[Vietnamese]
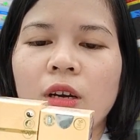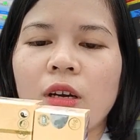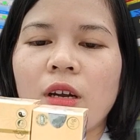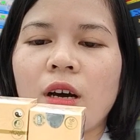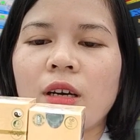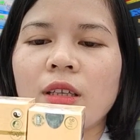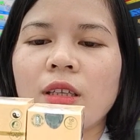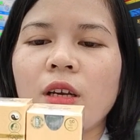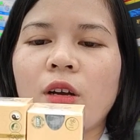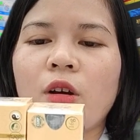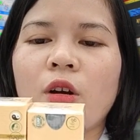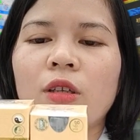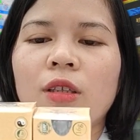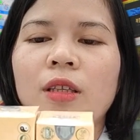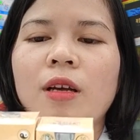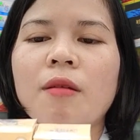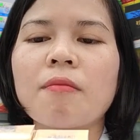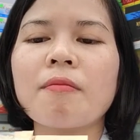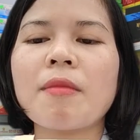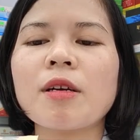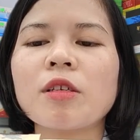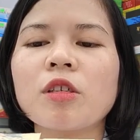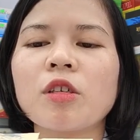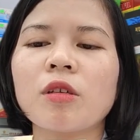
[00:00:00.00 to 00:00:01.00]
Đó, thì còn
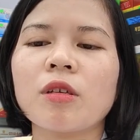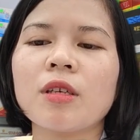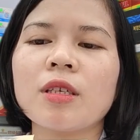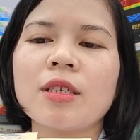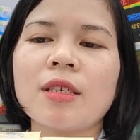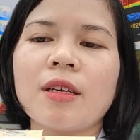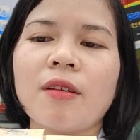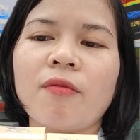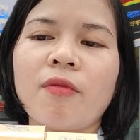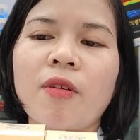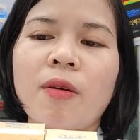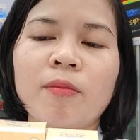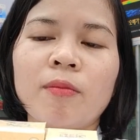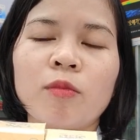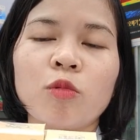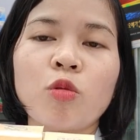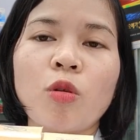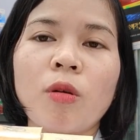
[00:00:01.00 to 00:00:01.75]
thắc mắc cho cái sản phẩm